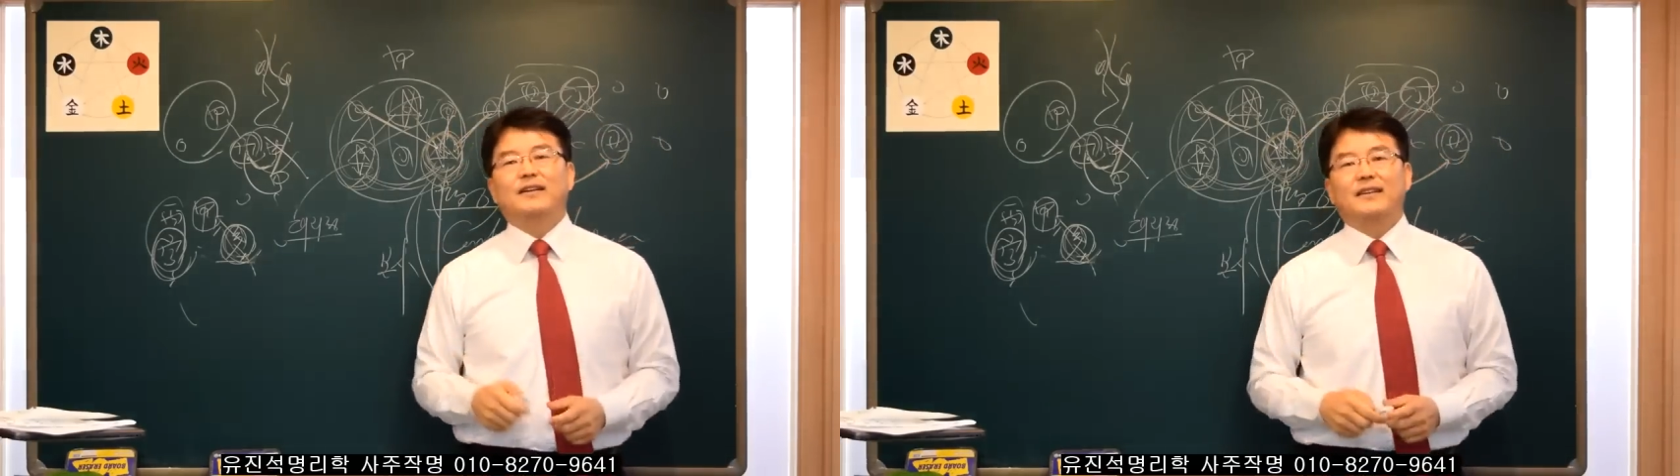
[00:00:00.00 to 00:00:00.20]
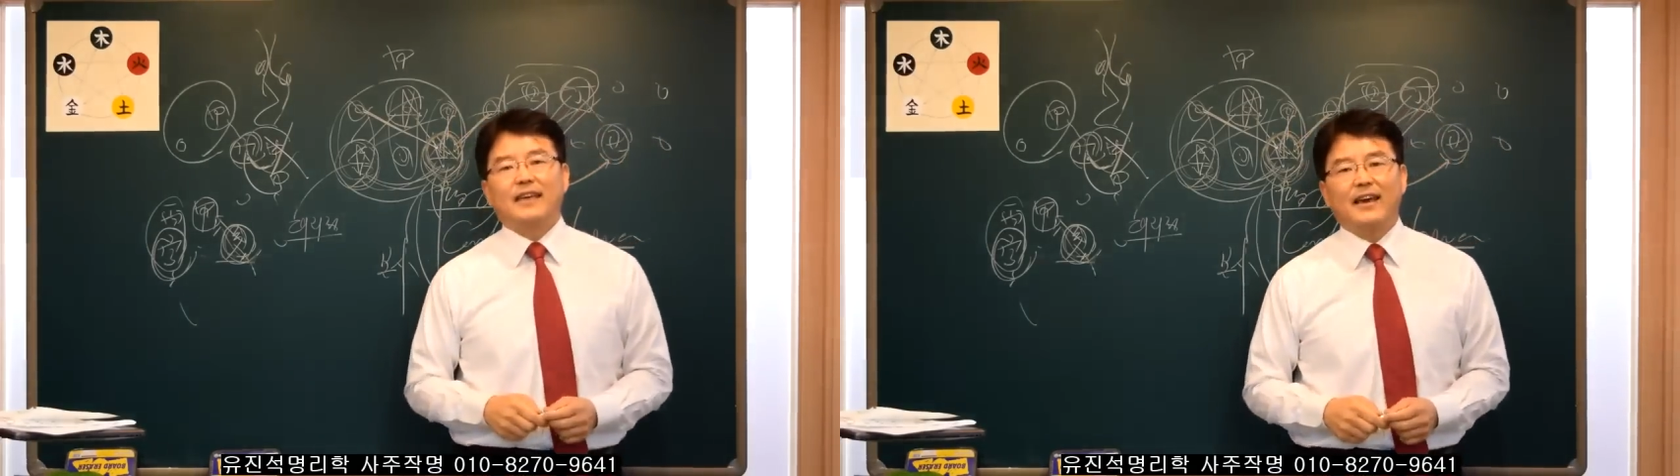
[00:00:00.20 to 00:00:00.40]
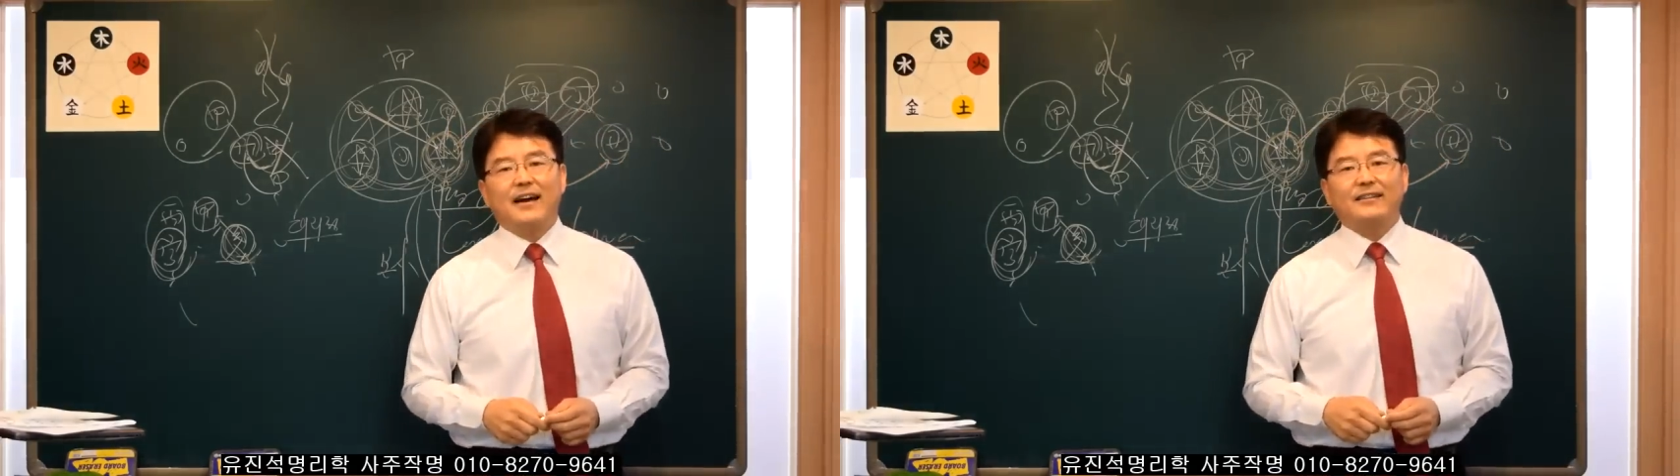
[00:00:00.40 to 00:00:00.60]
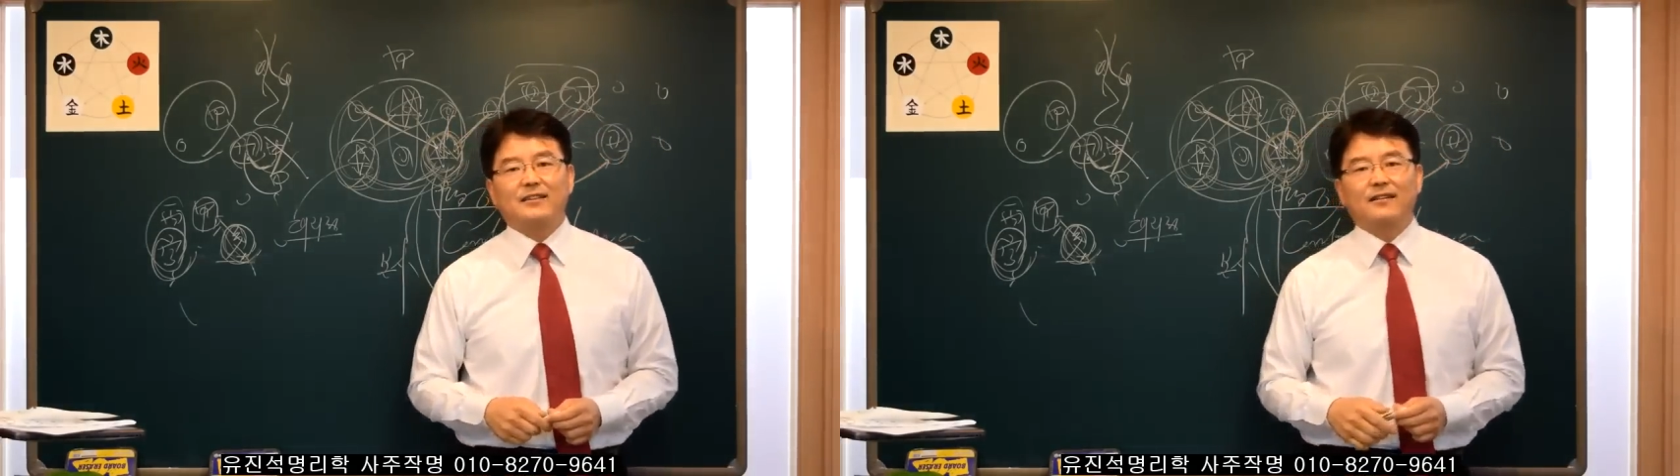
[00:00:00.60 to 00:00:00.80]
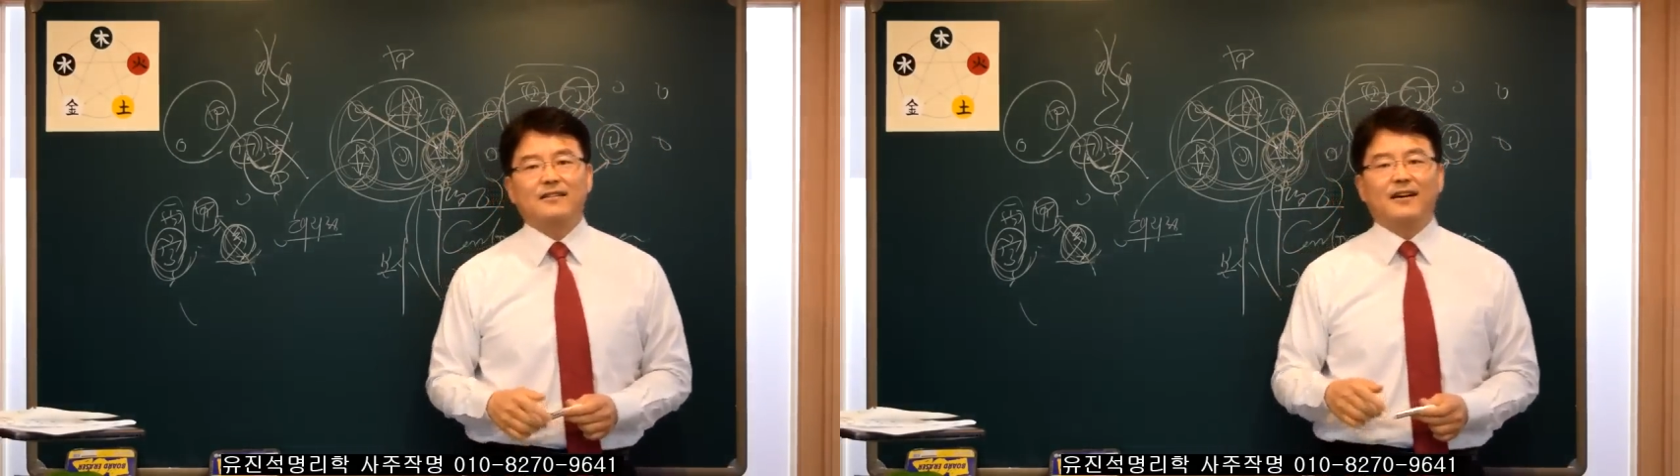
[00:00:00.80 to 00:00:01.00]
걔가
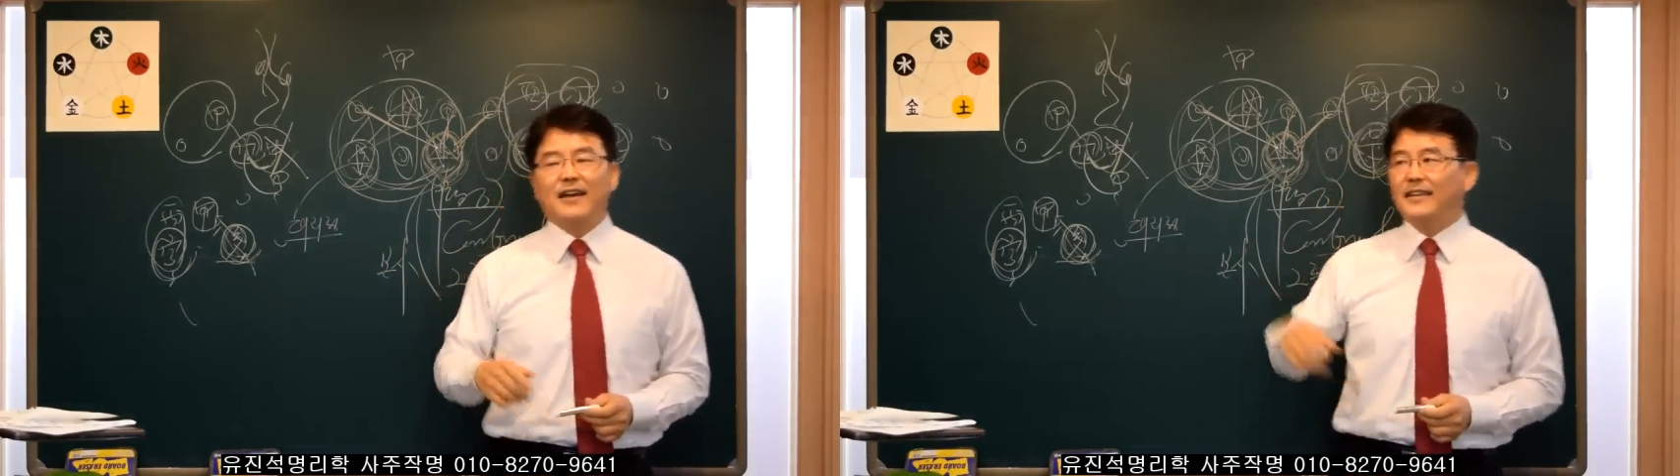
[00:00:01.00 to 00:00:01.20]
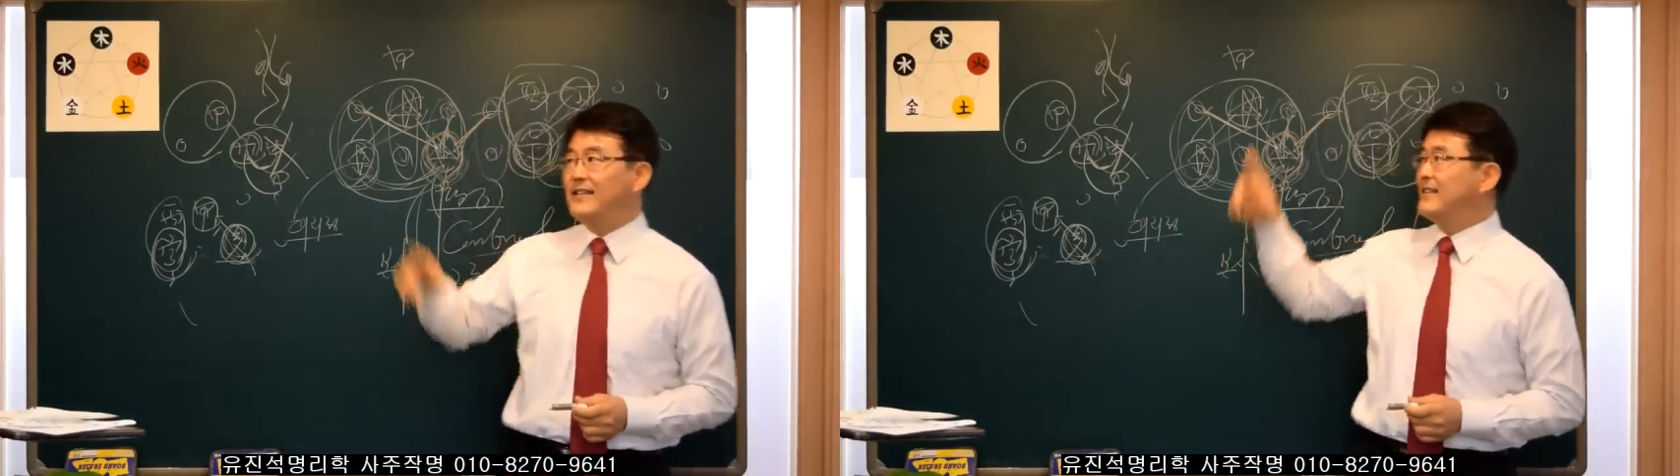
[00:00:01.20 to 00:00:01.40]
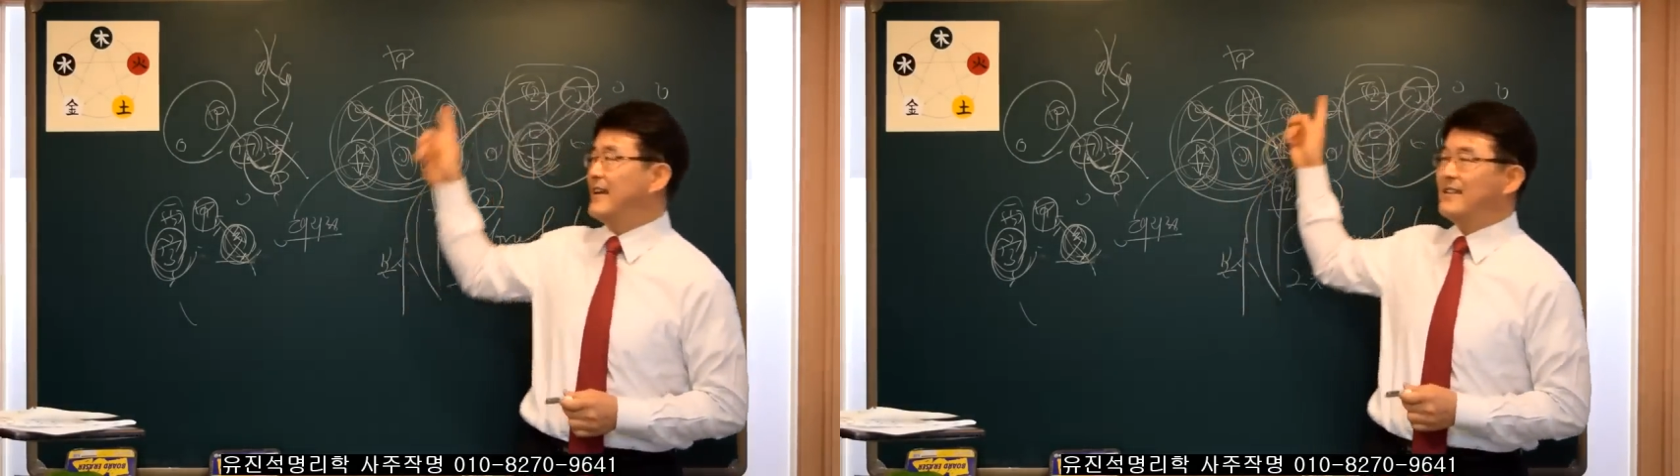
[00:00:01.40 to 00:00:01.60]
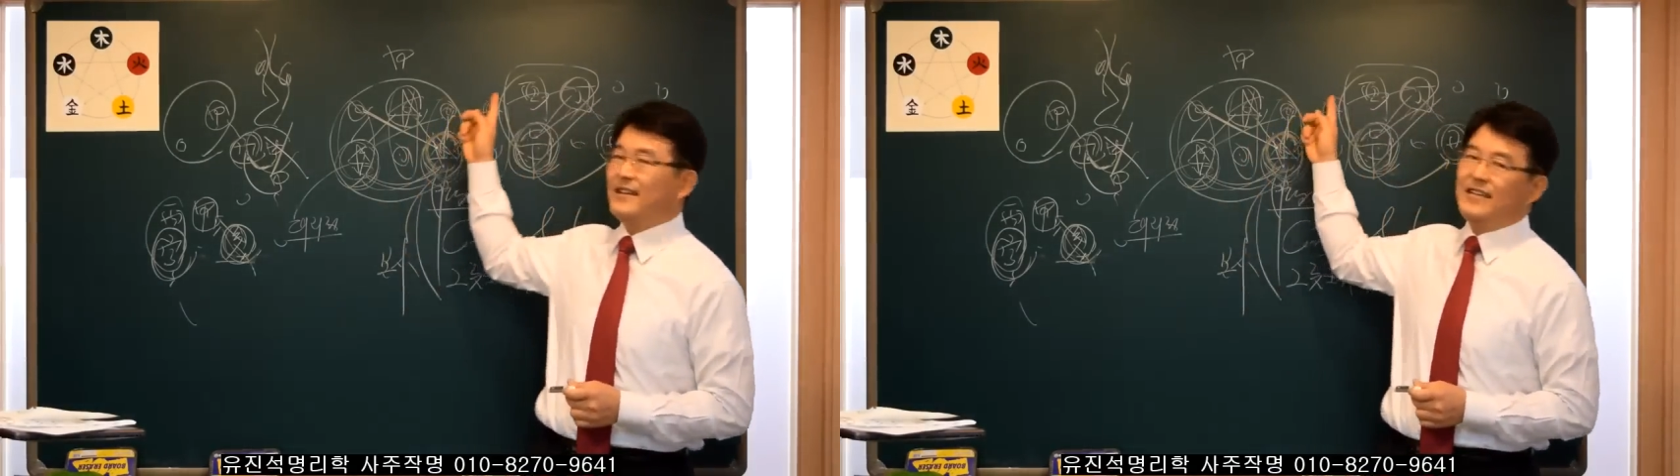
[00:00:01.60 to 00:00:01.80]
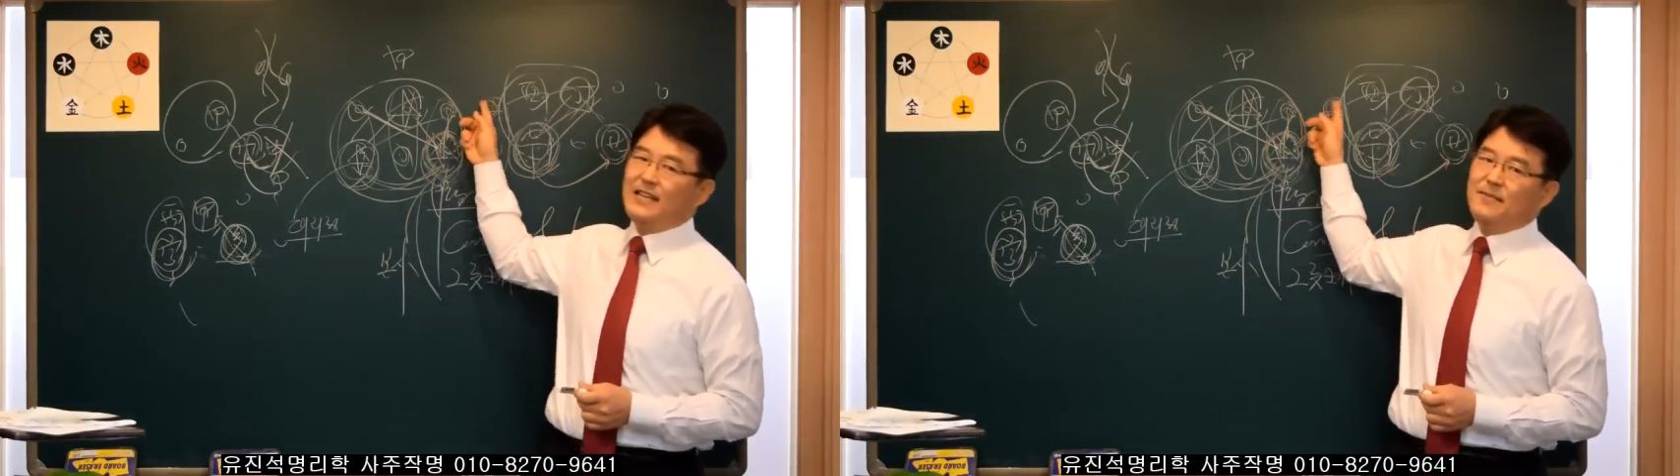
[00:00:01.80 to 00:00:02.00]
천간에 있는 애들이
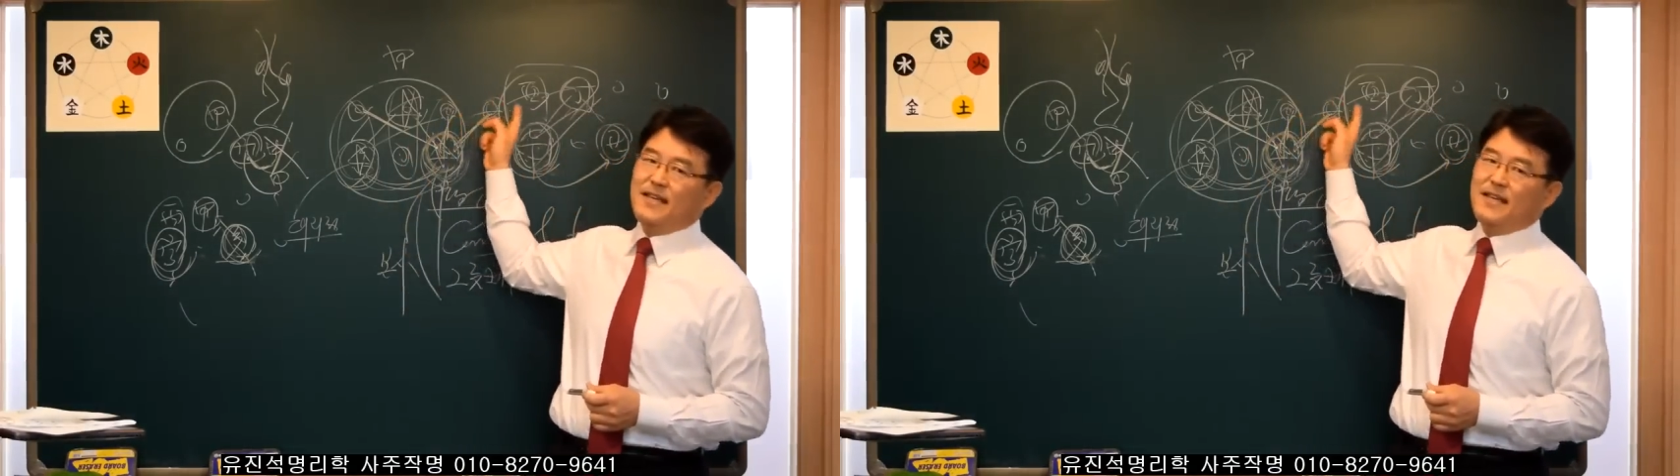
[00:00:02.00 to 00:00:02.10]
힘이